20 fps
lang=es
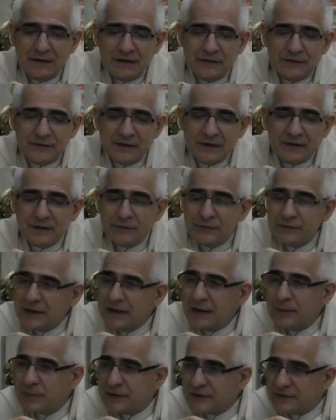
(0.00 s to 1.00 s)

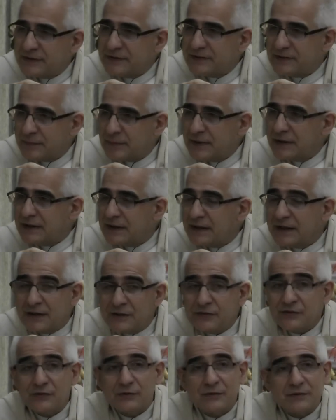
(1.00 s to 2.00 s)
significa precisamente
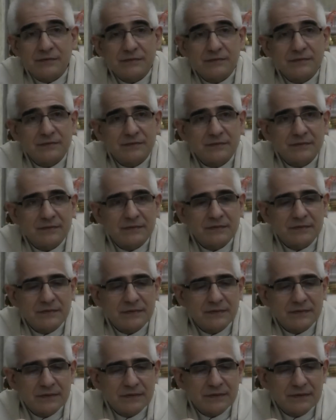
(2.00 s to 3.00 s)
eso,
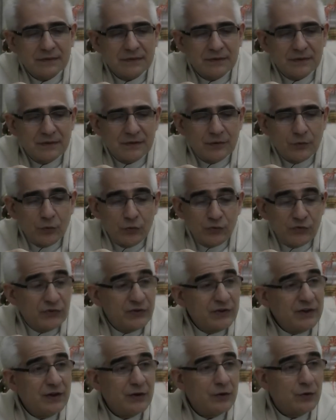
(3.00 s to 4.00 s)
un
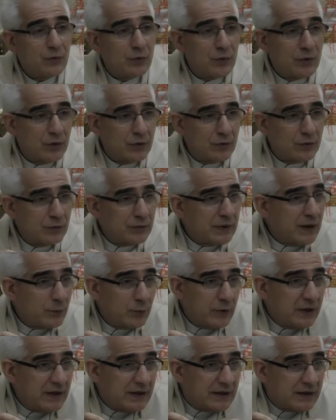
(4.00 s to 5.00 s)
círculo, una
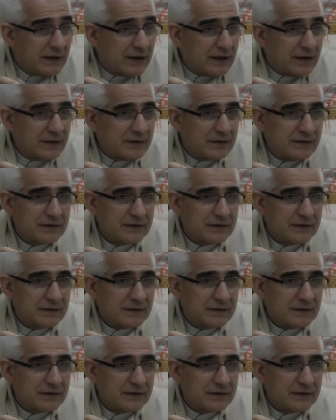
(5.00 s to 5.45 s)
vuelta.